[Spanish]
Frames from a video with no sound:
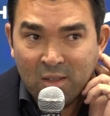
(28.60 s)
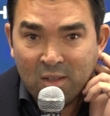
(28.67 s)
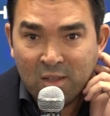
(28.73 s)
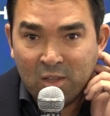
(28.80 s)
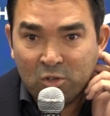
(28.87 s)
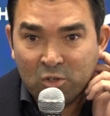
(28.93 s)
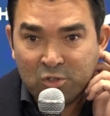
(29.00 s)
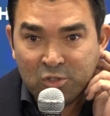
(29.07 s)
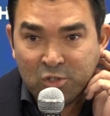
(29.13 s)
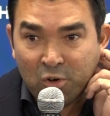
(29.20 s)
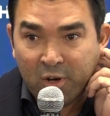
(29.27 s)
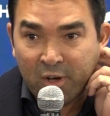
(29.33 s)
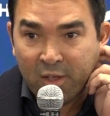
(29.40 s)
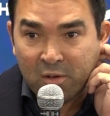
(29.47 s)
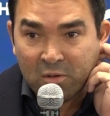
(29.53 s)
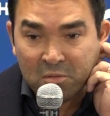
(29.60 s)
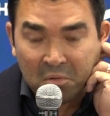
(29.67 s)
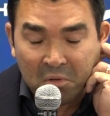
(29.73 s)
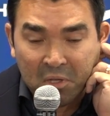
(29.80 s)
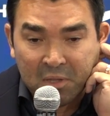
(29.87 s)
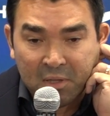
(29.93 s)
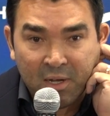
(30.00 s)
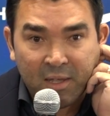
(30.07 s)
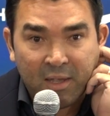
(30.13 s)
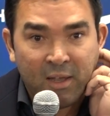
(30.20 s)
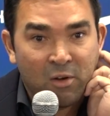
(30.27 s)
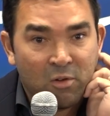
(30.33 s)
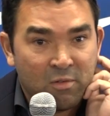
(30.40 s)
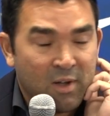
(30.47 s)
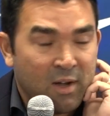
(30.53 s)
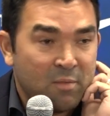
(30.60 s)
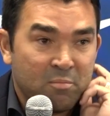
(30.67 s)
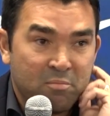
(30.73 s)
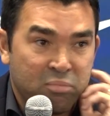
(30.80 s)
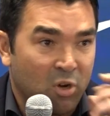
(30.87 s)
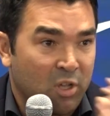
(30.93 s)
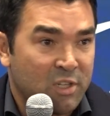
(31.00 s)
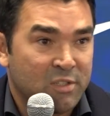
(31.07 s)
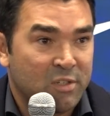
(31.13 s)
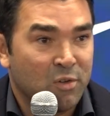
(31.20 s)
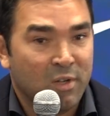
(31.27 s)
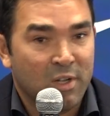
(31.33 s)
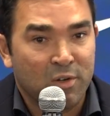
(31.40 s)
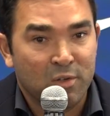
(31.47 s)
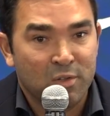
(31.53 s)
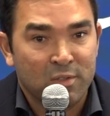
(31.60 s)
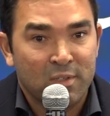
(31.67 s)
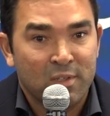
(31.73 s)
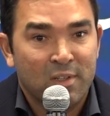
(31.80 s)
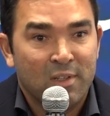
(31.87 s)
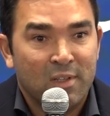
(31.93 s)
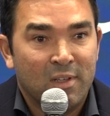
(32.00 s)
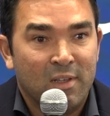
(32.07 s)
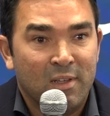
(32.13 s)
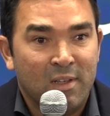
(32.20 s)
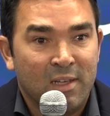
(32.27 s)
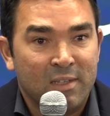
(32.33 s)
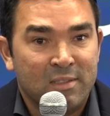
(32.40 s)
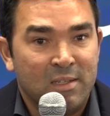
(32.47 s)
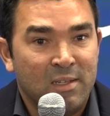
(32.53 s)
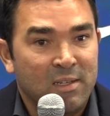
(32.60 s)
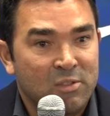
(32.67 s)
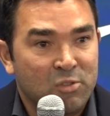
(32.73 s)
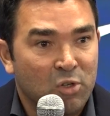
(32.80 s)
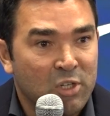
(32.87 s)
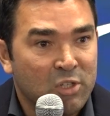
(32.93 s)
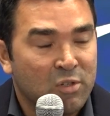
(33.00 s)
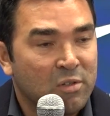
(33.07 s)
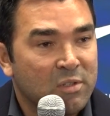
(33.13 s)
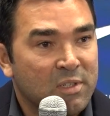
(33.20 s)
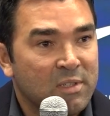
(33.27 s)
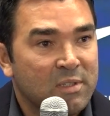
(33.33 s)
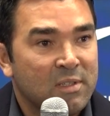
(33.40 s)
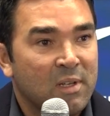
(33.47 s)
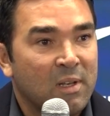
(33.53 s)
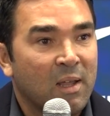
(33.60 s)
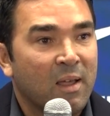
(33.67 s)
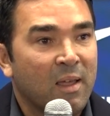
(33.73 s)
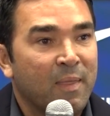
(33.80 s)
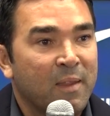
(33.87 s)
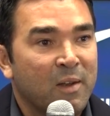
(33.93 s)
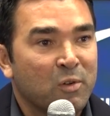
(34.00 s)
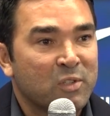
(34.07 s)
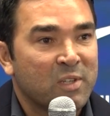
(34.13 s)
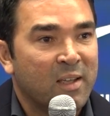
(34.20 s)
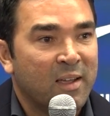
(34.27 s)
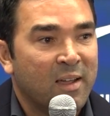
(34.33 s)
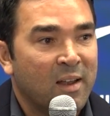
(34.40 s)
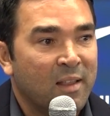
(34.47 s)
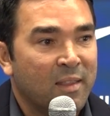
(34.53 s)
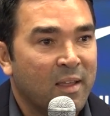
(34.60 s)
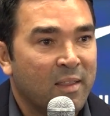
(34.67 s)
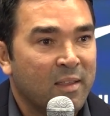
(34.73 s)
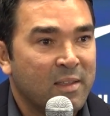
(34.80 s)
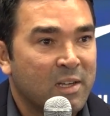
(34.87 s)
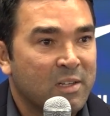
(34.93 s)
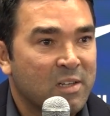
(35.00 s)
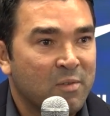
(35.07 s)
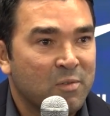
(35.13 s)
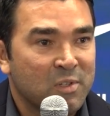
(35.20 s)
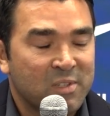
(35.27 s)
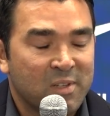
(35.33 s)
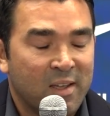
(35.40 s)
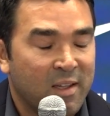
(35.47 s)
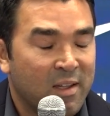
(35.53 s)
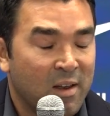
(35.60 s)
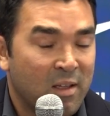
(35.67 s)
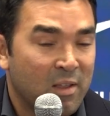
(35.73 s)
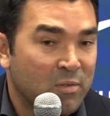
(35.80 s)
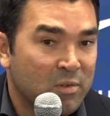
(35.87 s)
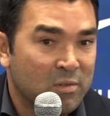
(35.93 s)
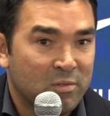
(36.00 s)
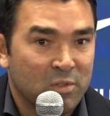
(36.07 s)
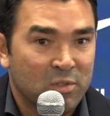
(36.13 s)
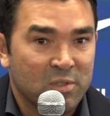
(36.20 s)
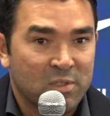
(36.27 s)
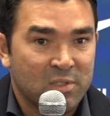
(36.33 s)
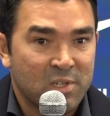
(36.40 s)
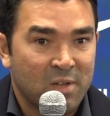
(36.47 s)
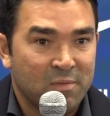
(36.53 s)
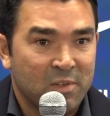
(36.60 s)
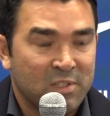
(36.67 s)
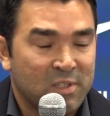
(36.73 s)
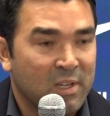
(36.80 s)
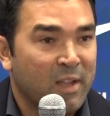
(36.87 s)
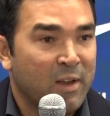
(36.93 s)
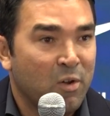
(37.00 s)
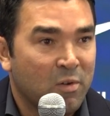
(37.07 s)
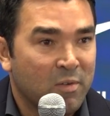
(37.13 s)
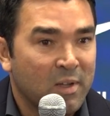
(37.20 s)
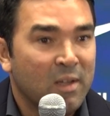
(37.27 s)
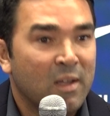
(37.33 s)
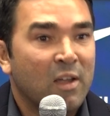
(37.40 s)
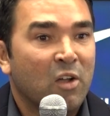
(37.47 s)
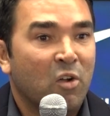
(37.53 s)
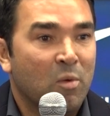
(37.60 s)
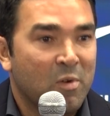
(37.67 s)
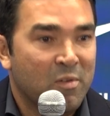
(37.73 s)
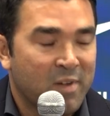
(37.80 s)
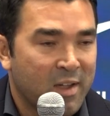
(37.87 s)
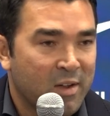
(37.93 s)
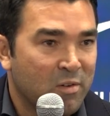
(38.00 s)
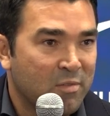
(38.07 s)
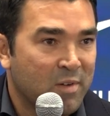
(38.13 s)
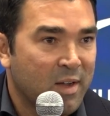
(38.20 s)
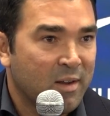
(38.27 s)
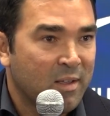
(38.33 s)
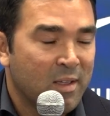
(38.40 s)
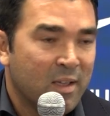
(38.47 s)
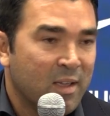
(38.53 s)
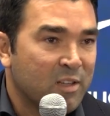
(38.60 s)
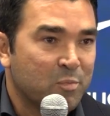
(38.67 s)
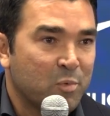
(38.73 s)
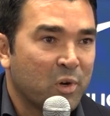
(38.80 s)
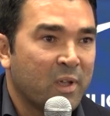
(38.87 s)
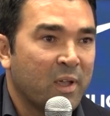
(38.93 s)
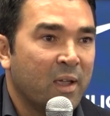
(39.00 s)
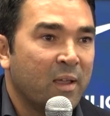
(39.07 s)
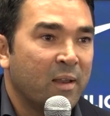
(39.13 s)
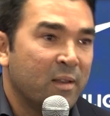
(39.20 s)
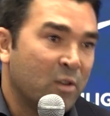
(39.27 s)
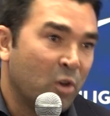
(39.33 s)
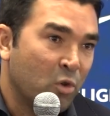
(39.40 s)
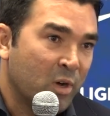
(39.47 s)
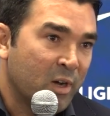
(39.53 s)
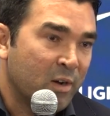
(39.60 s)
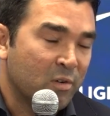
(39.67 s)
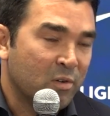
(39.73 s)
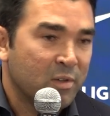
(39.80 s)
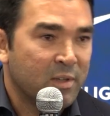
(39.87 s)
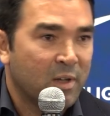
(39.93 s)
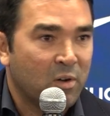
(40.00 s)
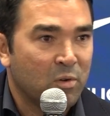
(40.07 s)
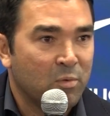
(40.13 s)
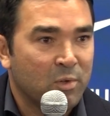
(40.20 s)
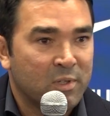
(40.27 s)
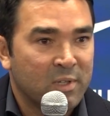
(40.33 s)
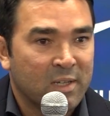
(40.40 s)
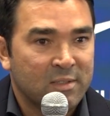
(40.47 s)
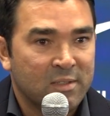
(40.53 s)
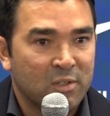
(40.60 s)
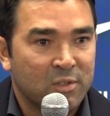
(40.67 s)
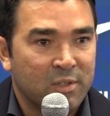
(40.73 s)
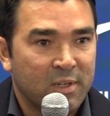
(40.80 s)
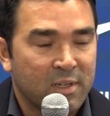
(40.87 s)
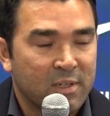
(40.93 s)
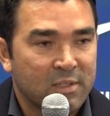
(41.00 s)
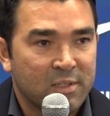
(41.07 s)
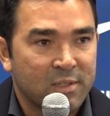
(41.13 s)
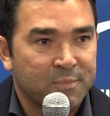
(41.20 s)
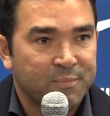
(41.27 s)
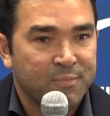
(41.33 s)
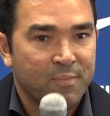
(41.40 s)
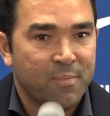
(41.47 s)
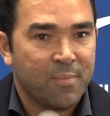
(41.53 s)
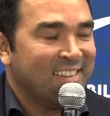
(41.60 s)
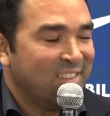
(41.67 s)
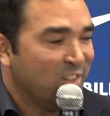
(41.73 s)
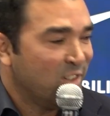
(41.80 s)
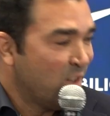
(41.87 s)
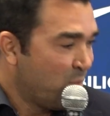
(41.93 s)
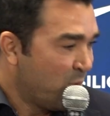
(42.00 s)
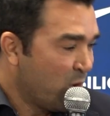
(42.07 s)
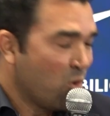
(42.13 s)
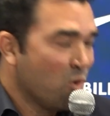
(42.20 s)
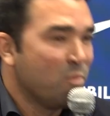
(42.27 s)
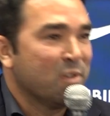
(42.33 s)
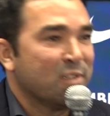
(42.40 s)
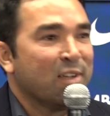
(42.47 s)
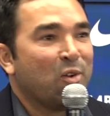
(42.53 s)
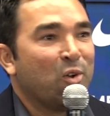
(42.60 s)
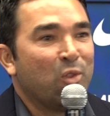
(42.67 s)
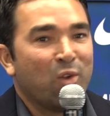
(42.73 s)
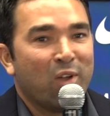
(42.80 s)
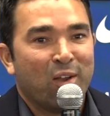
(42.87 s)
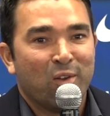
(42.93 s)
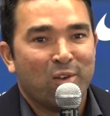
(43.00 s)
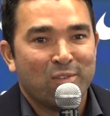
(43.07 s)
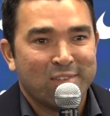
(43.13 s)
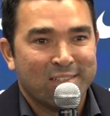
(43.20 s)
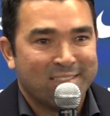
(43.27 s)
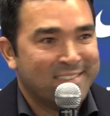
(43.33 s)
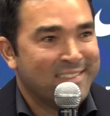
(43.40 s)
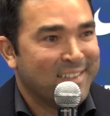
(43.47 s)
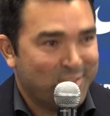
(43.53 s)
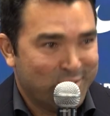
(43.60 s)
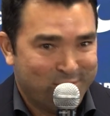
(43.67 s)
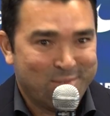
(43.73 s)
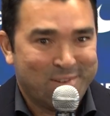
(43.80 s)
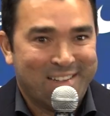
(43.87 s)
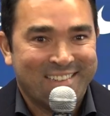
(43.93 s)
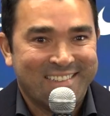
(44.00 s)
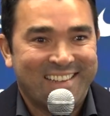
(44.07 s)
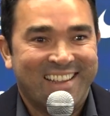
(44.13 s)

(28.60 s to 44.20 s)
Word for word: Entonces yo creo que tiene que renovar porque se lo ganó. Y así son las cosas, la gente no se regala nada y a Chávez no se ha regalado. Entonces Chávez se renova, como va a renovar? Es porque lo ganó y el club así lo tiene que hacer. No te preocupes, que cuando renove ya lo sabrás.